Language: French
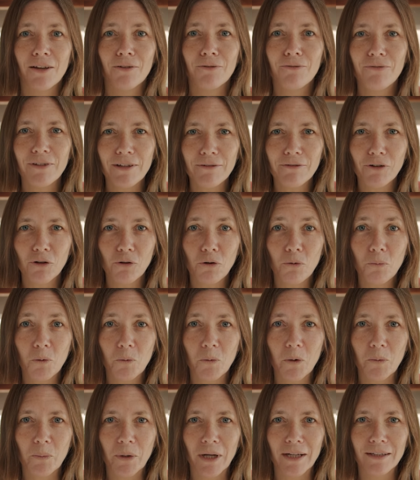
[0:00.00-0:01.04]
Vivre le
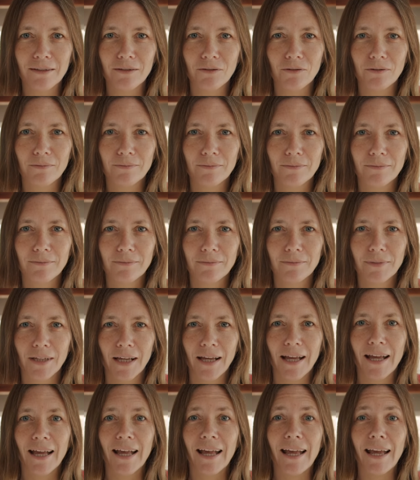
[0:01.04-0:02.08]
moment présent,
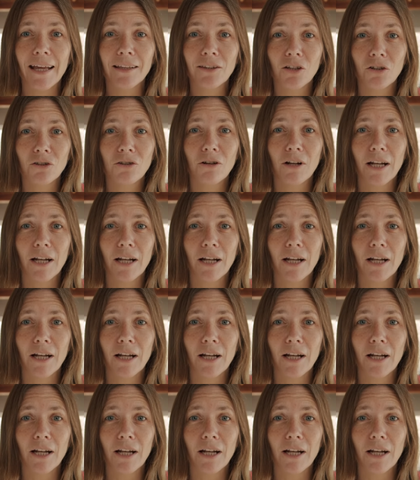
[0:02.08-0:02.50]
être